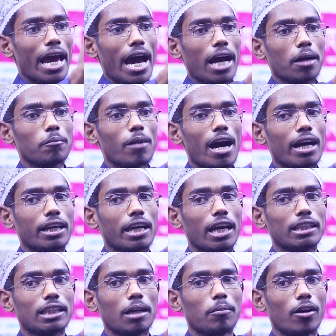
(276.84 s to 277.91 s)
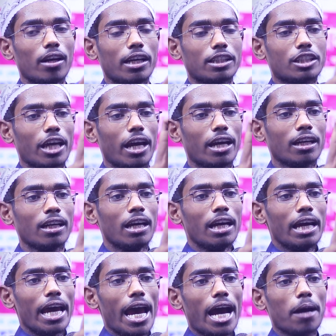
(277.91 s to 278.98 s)
এক ভাগ খেতে বলেছেন
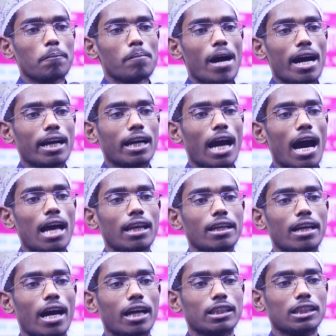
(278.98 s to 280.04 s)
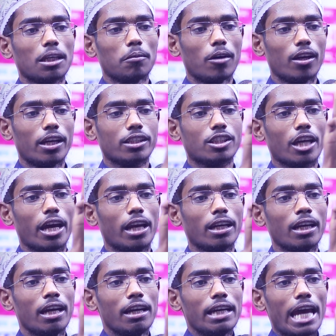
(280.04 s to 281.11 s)
এক ভাগ খালি রাখতে বলেছেন
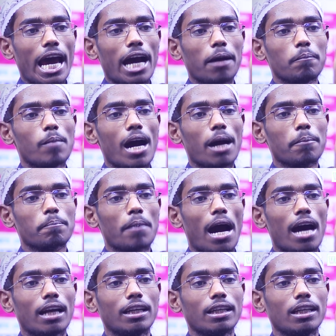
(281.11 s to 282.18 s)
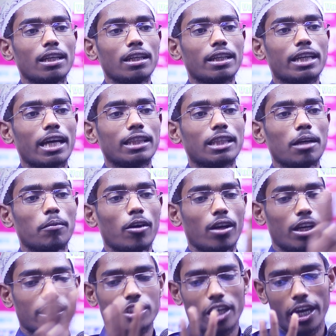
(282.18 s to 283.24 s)
এক ভাগ পানি খেতে
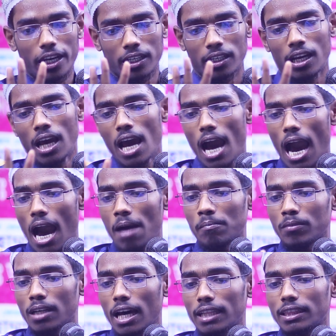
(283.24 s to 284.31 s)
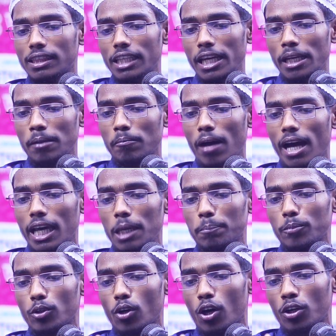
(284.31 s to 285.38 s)
বলেছেন আমরা তিন ভাগই
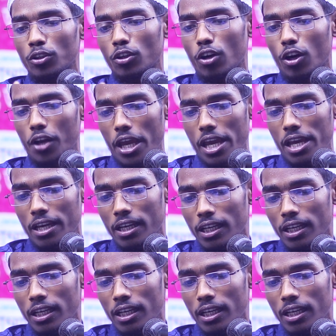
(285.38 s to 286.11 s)
পূরণ করি